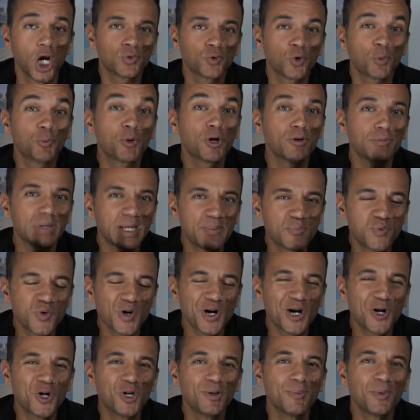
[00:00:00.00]
Donc premier
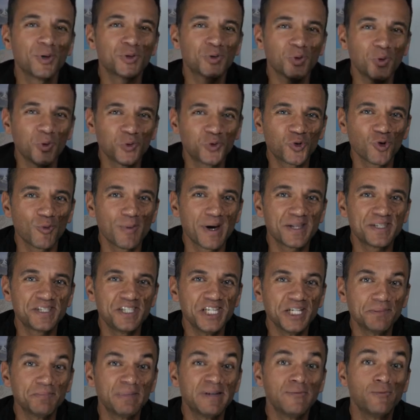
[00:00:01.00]
point, le mode
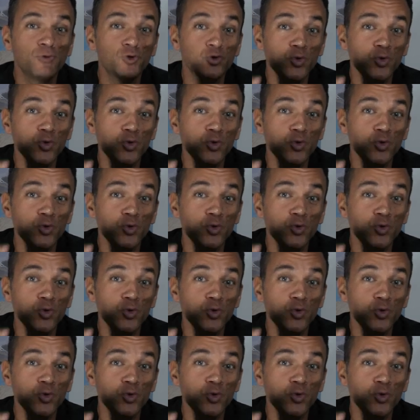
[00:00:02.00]
automatique, mais vous